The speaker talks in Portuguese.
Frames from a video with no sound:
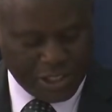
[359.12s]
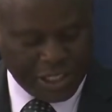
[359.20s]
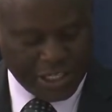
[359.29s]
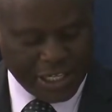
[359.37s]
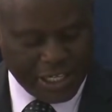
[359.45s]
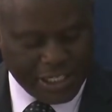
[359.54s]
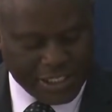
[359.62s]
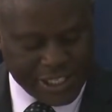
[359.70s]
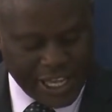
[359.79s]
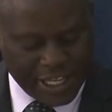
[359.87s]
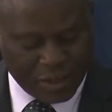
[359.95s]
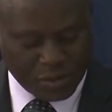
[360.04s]

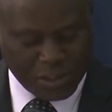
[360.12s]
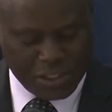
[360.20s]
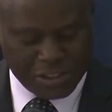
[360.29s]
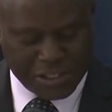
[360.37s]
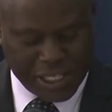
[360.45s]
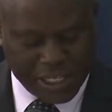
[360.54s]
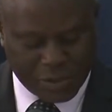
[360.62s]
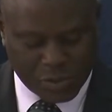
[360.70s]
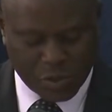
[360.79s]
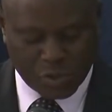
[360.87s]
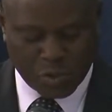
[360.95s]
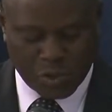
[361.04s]
realizar inquéritos,
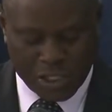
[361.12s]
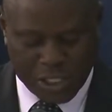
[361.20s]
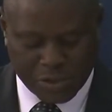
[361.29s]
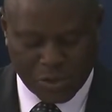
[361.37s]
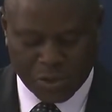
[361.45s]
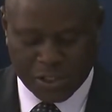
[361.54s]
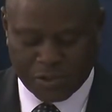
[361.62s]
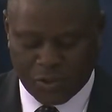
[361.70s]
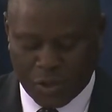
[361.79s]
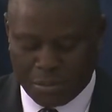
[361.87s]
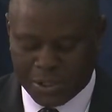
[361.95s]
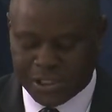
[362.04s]
auditorias e outras
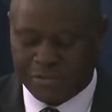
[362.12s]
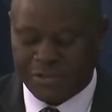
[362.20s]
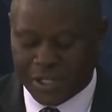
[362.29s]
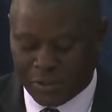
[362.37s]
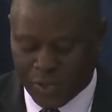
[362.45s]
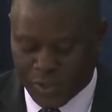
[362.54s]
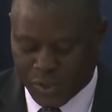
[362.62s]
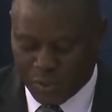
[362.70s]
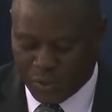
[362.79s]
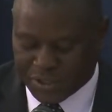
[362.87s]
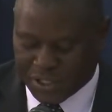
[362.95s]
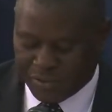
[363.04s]
formas de
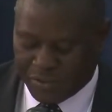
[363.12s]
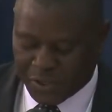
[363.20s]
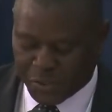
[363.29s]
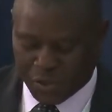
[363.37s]
averiguação através do